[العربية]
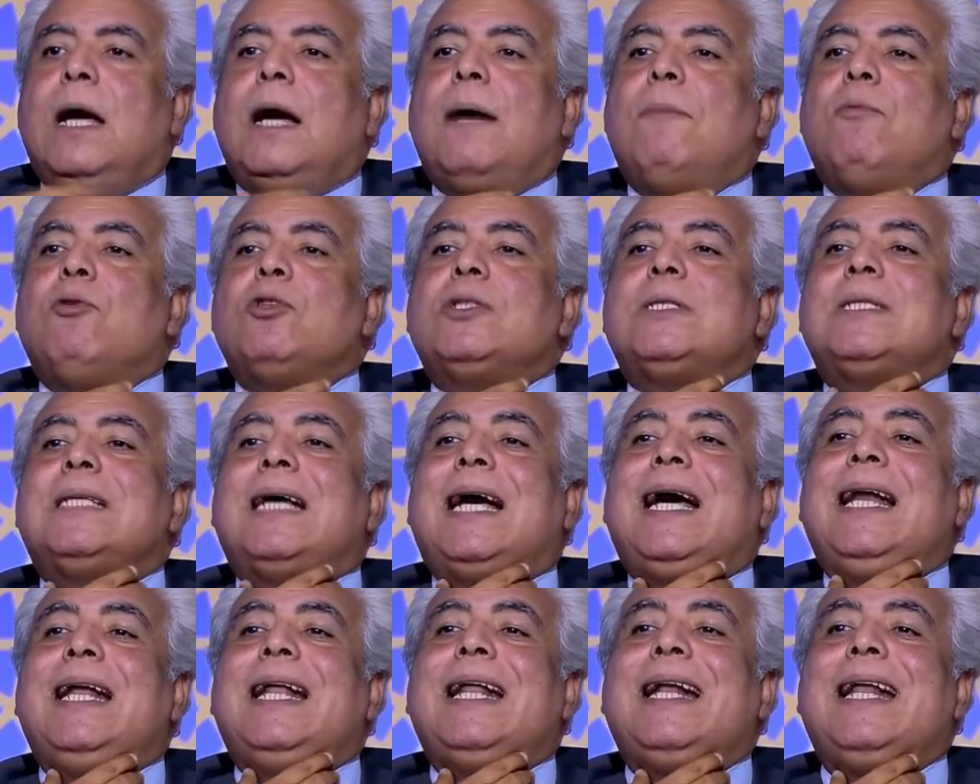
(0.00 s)
ابص
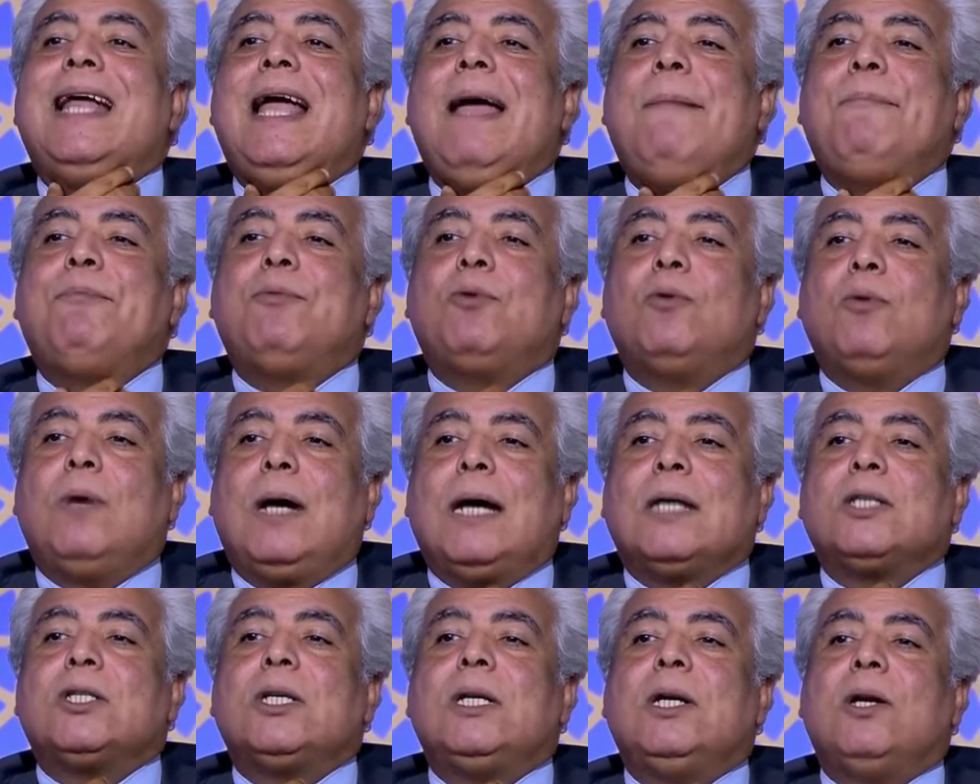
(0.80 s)
على رقبته
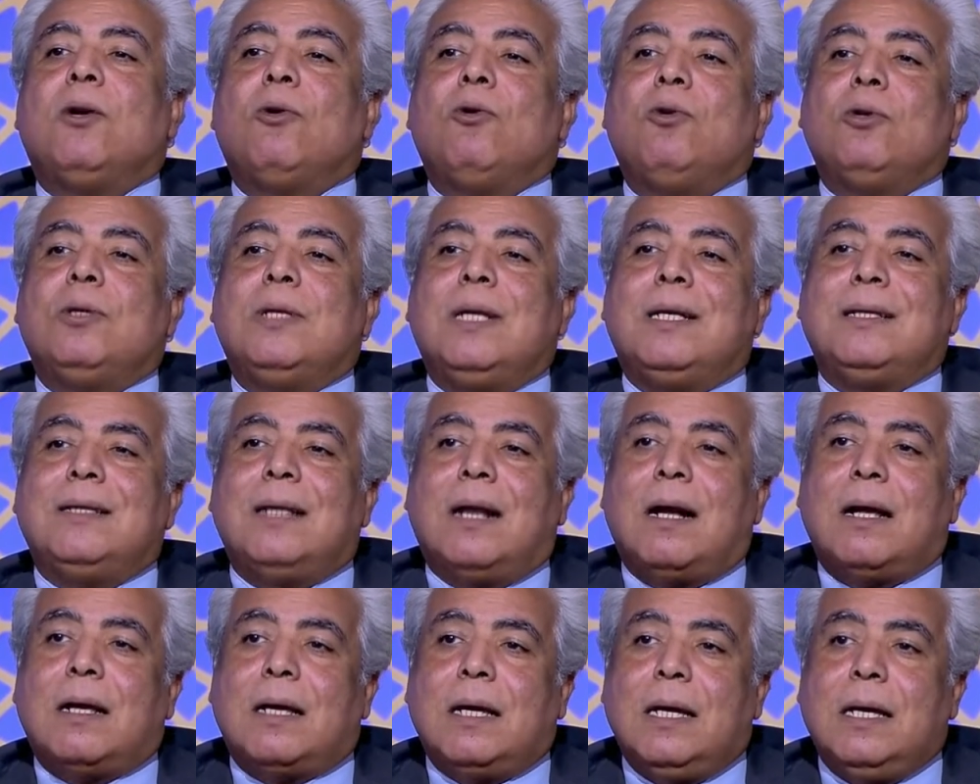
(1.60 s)
عشان الغده
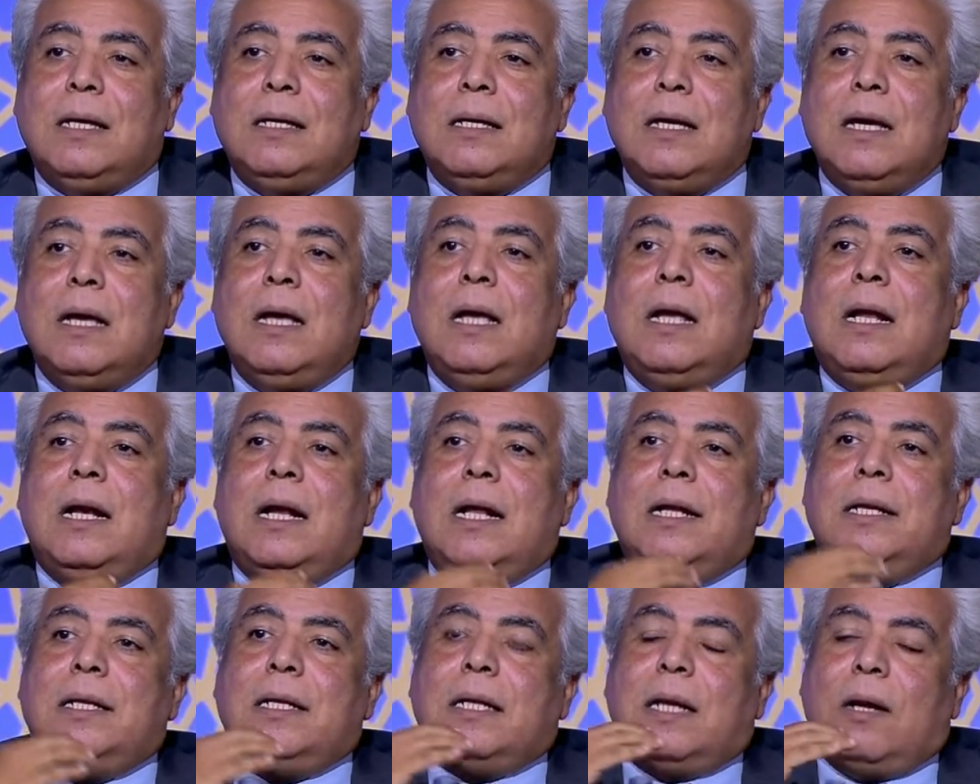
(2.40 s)
الدرقيه
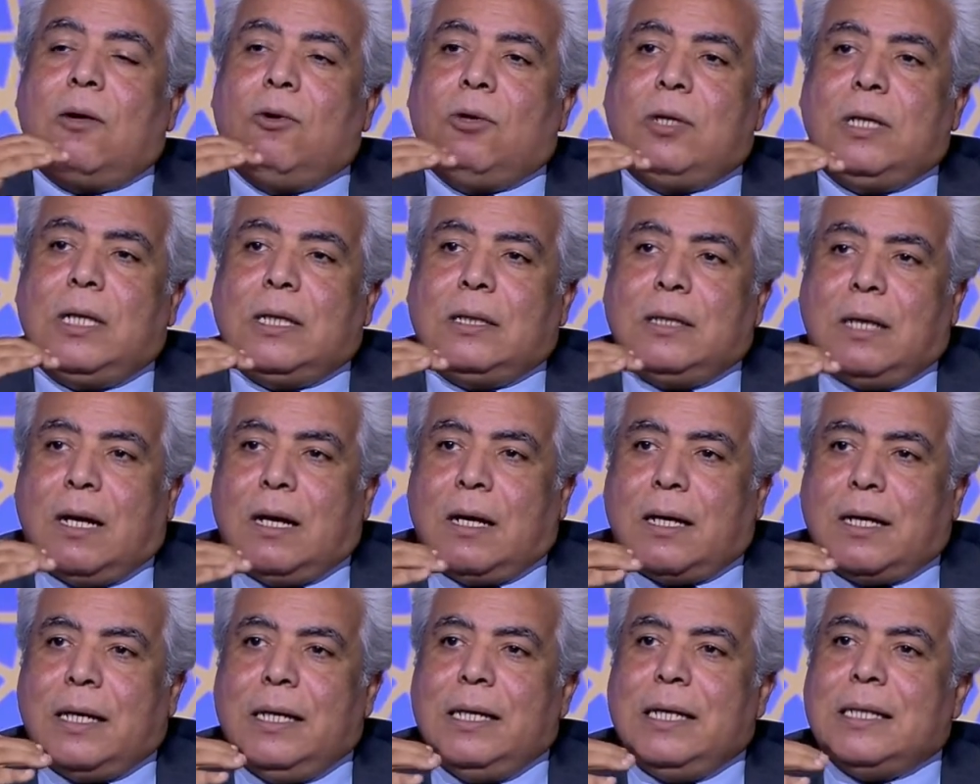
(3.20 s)
لان الغده
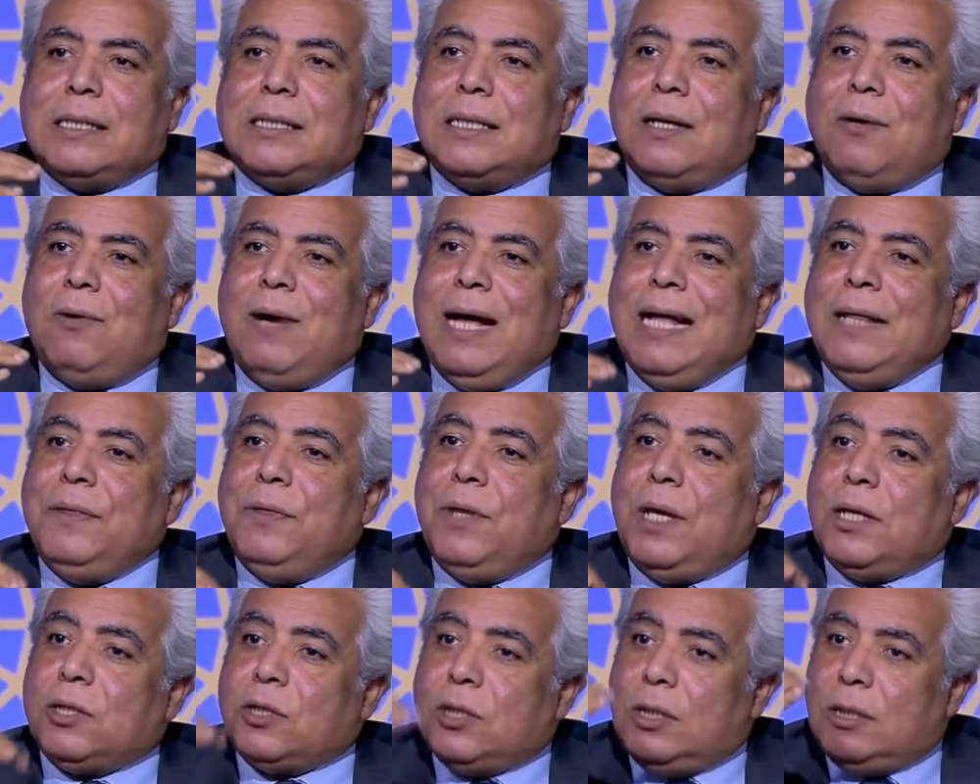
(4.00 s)
الدرقيه سواء
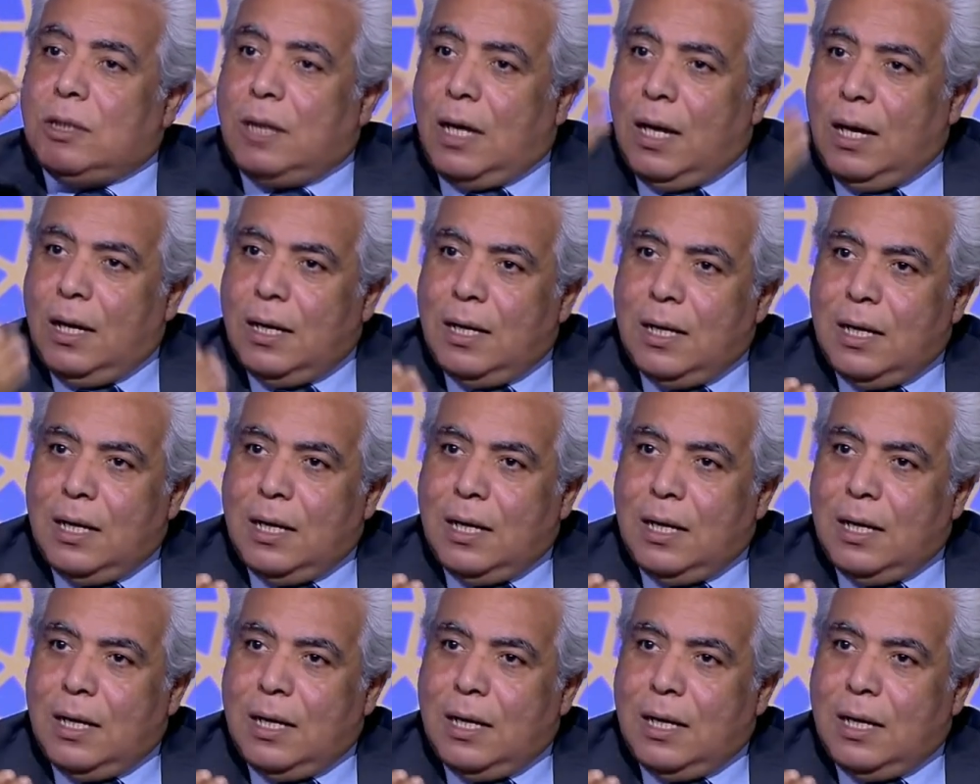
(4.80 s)
نشطه